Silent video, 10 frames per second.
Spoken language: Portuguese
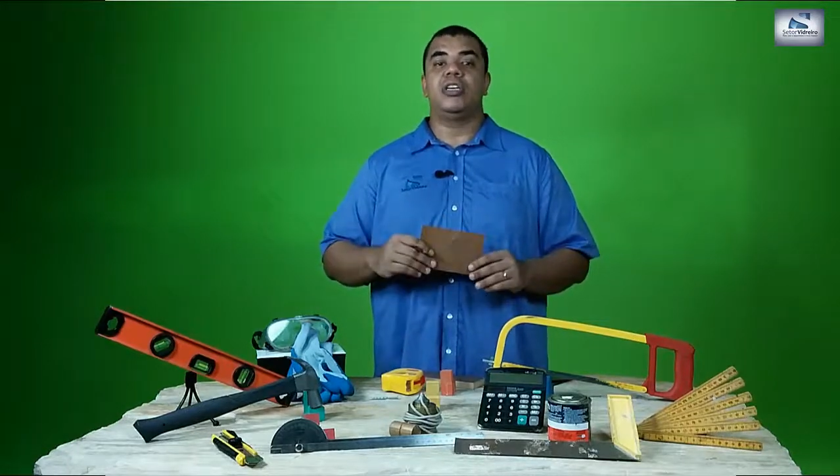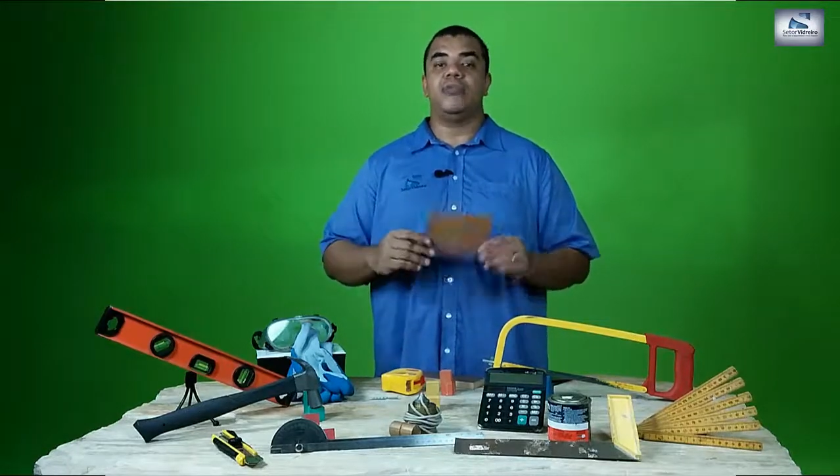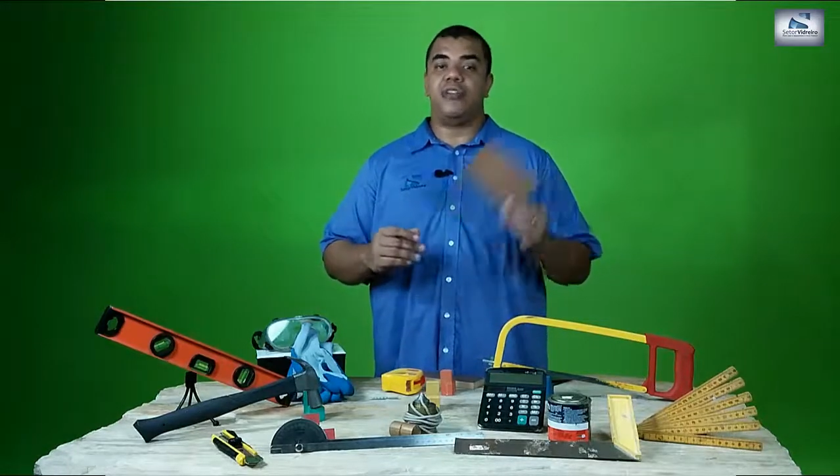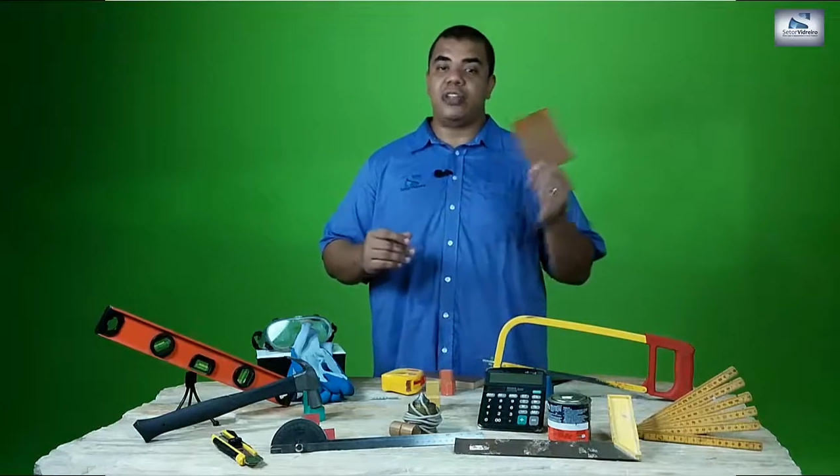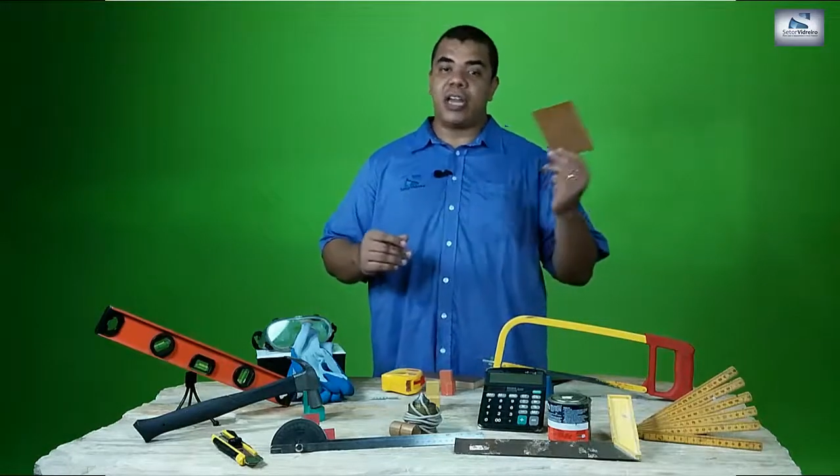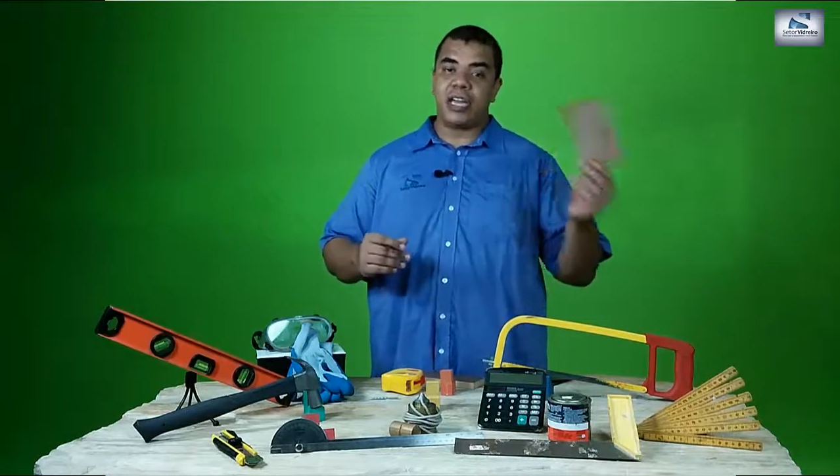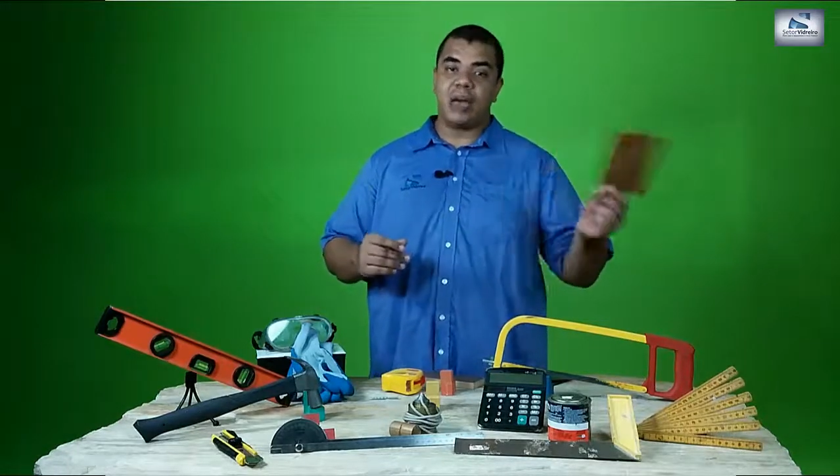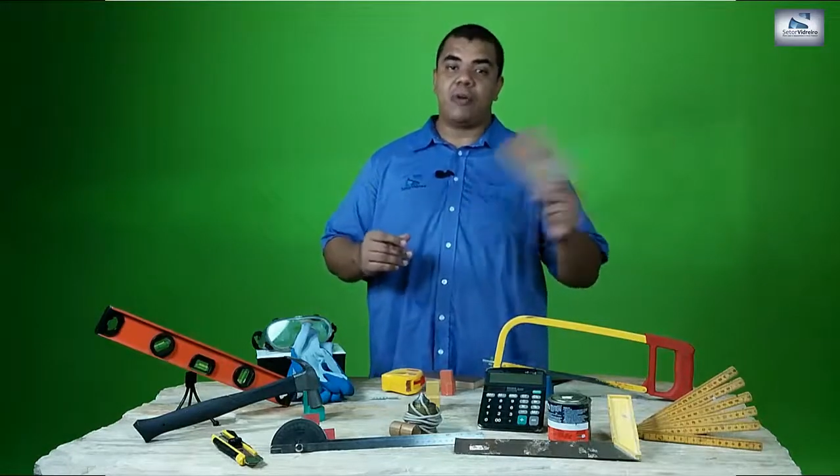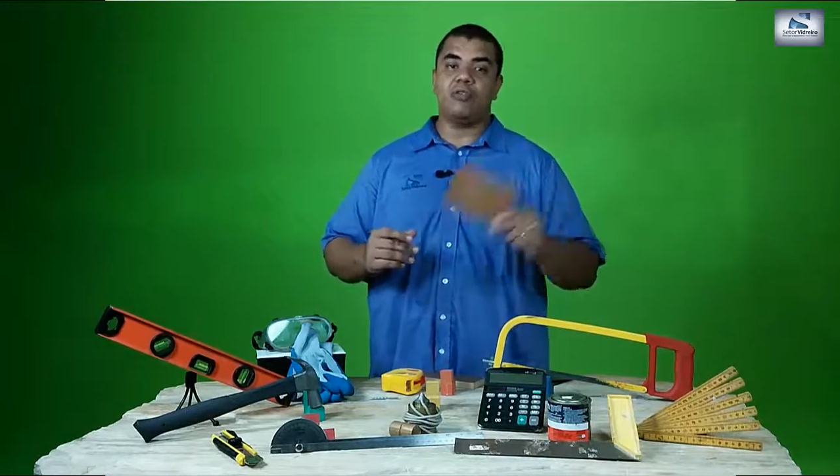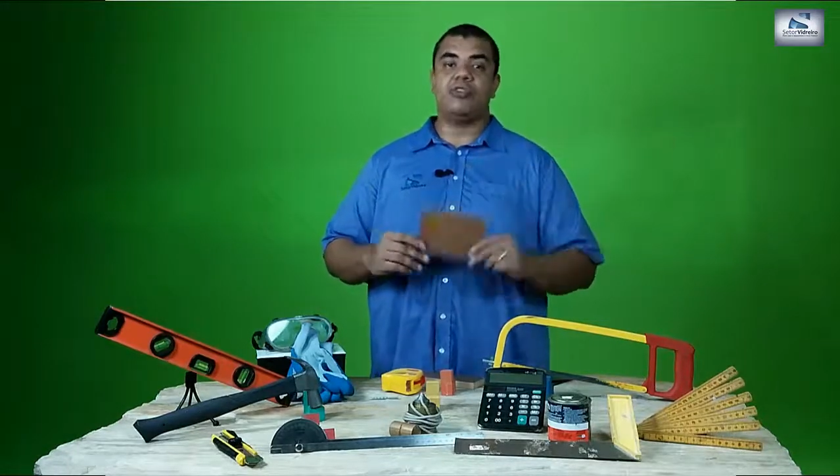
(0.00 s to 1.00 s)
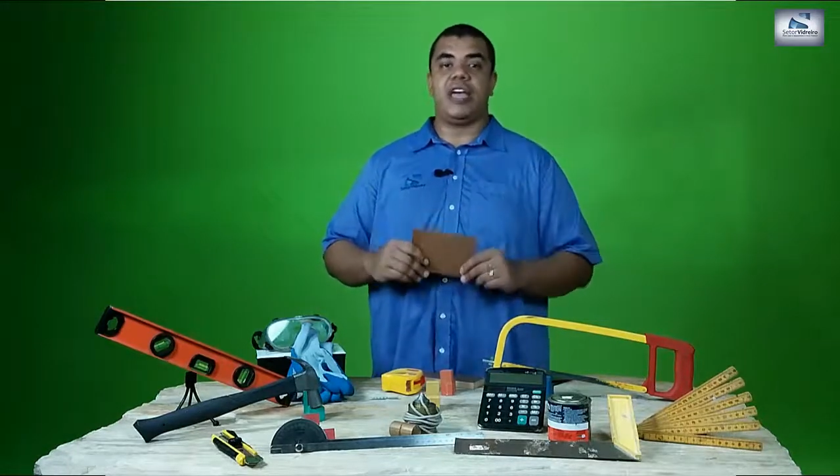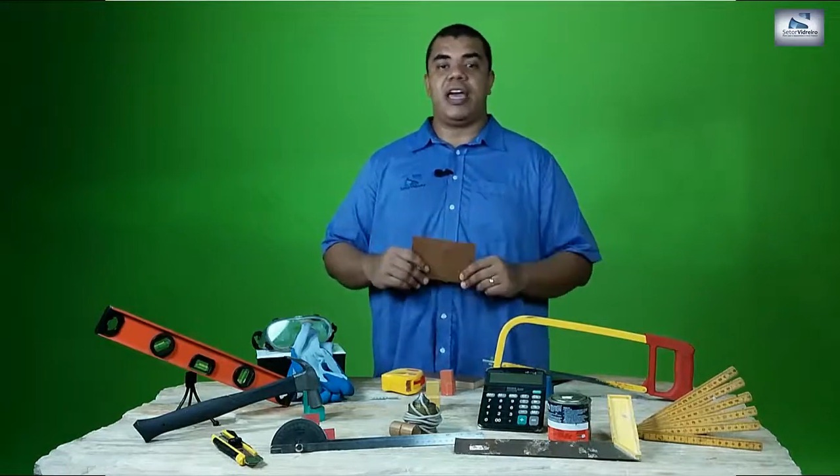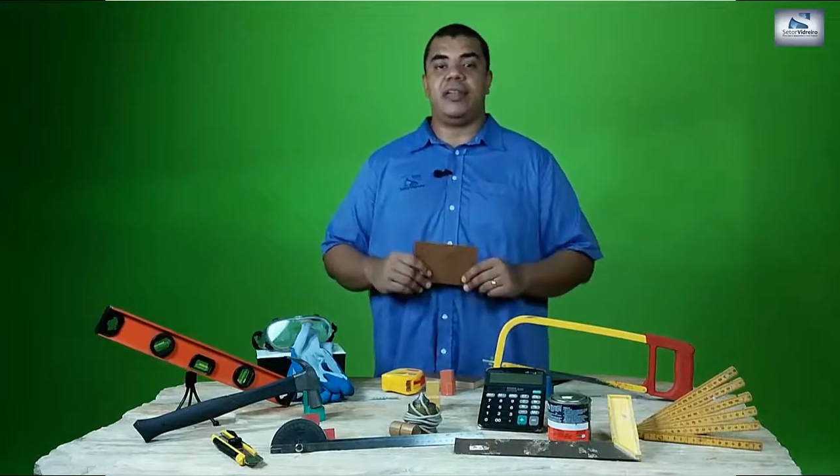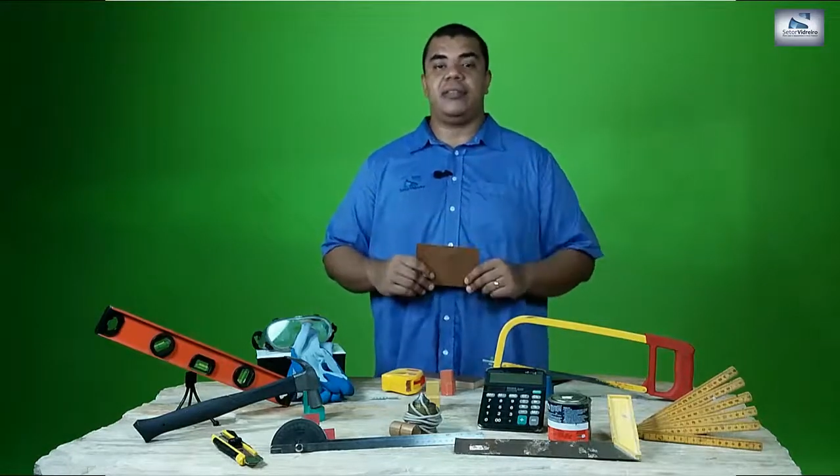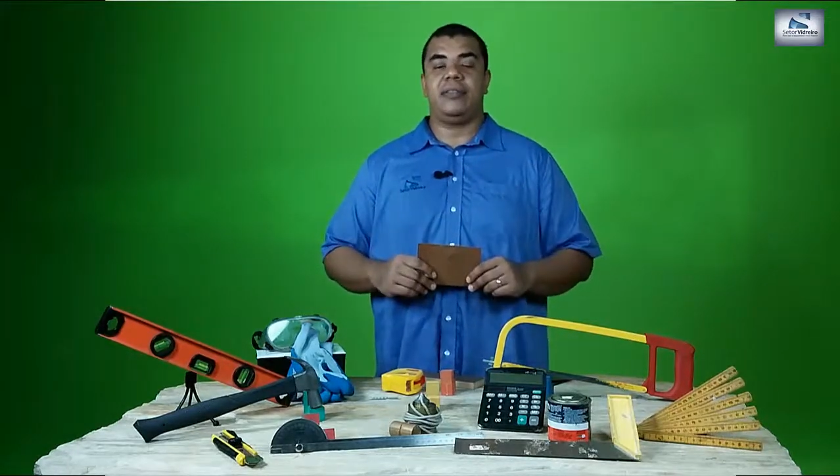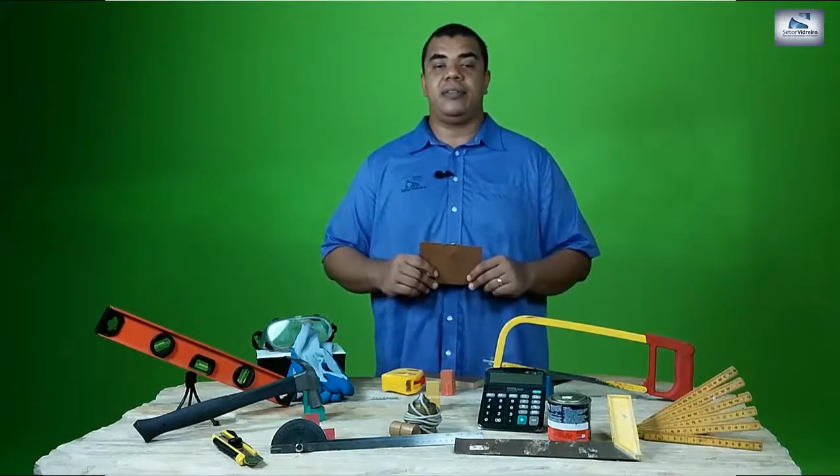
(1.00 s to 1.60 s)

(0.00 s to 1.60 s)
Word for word: que foi entregue na mão do Zé.